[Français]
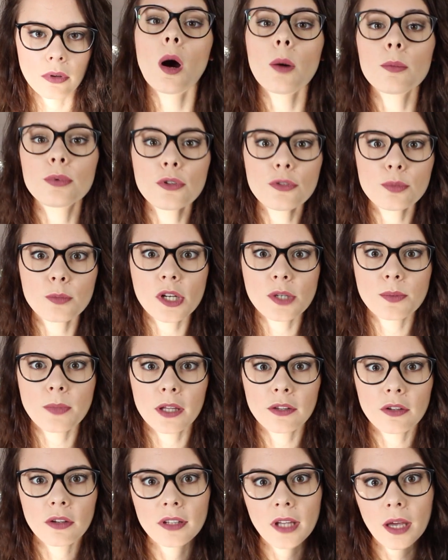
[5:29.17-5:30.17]
En plus moi je
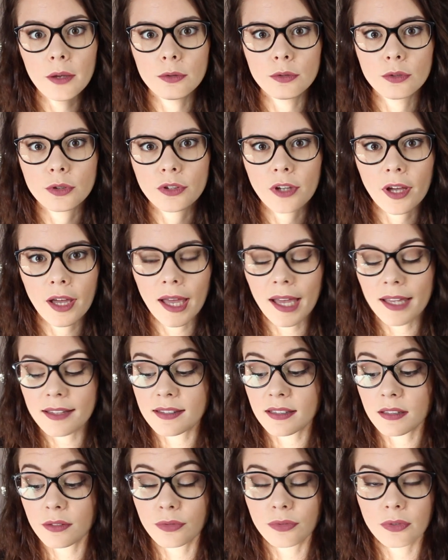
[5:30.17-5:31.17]
m'attendais à une odeur
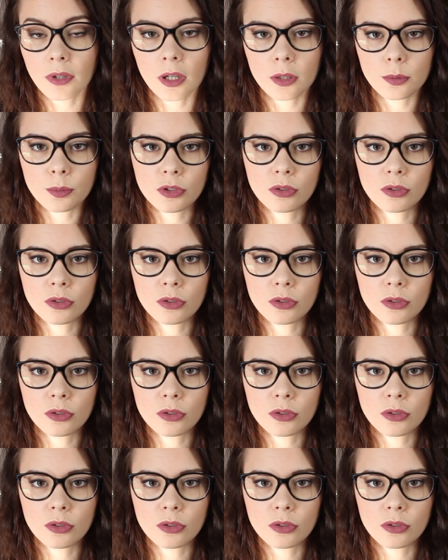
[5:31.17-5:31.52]
assez forte